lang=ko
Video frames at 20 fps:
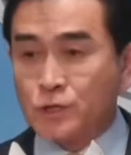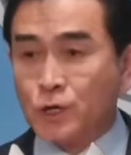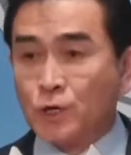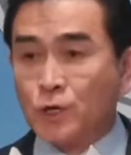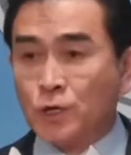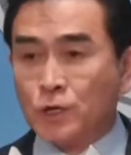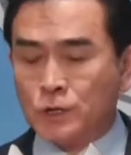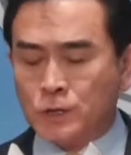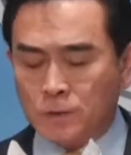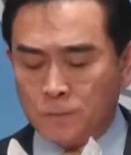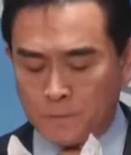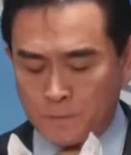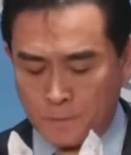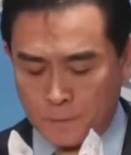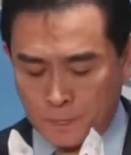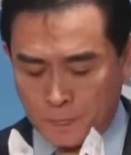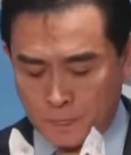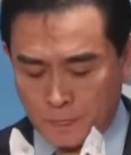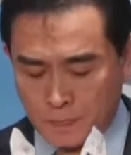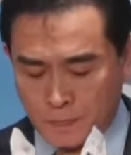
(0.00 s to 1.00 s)

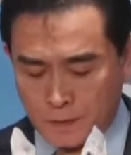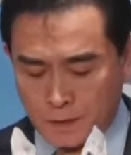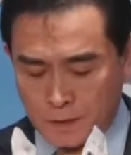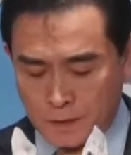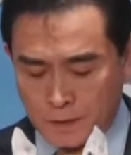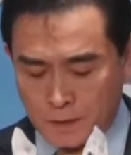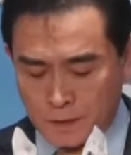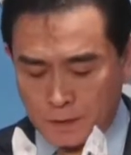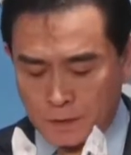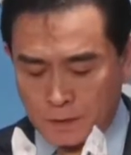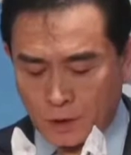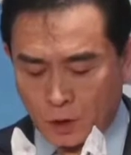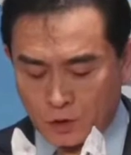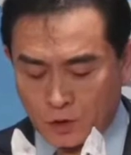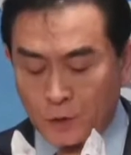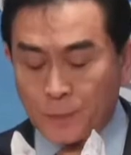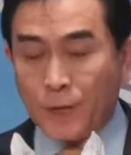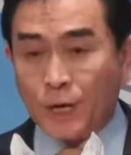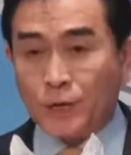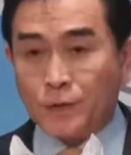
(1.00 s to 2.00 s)
저는
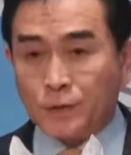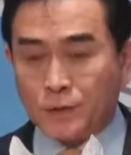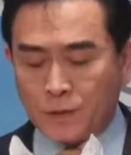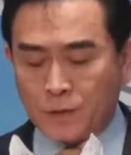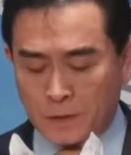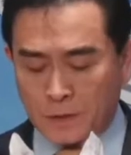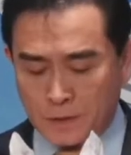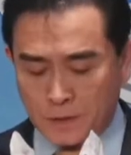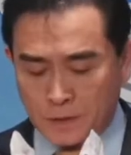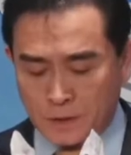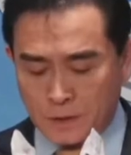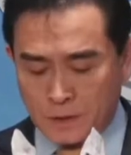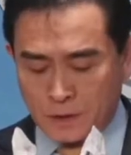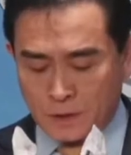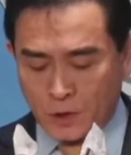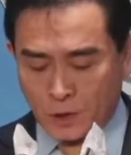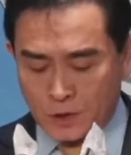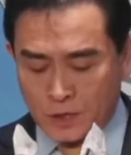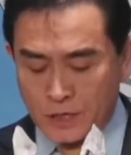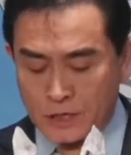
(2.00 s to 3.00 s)
꺾으면
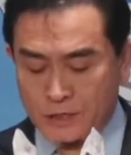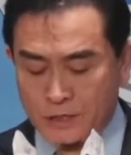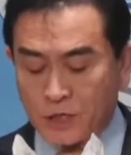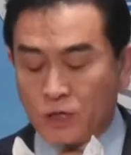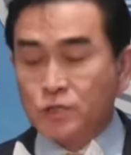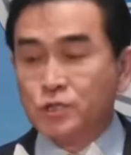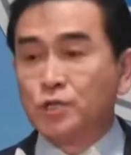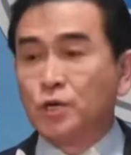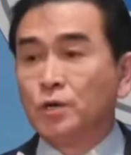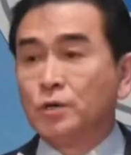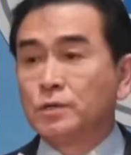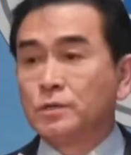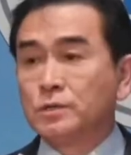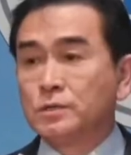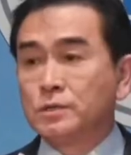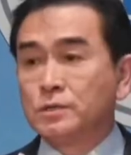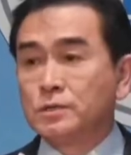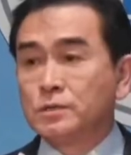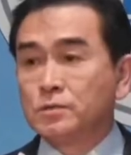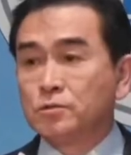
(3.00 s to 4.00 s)

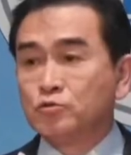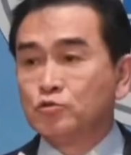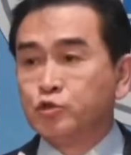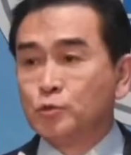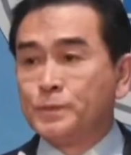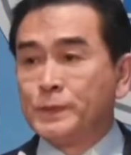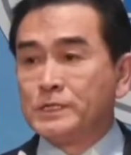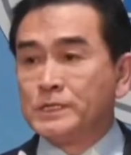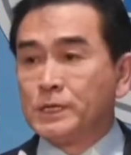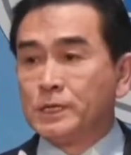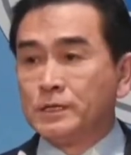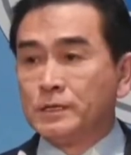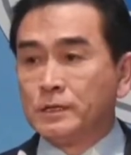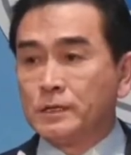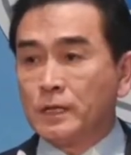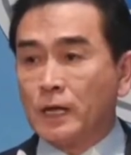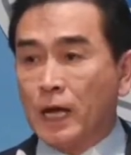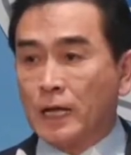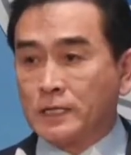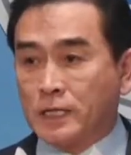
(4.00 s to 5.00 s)
꺾일지언정
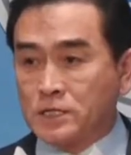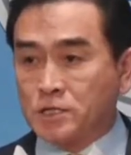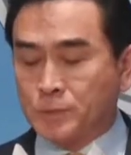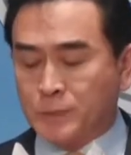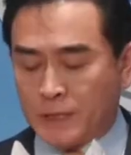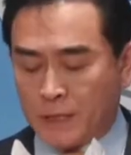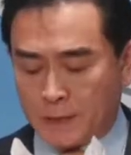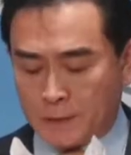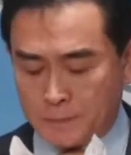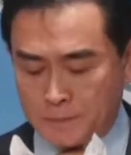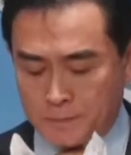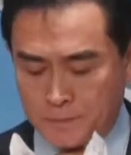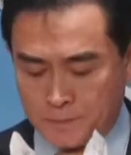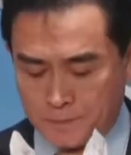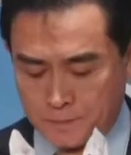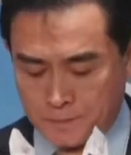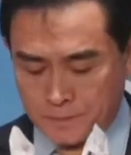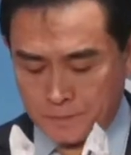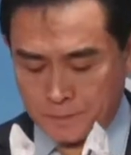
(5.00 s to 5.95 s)
굽히지는 않겠습니다.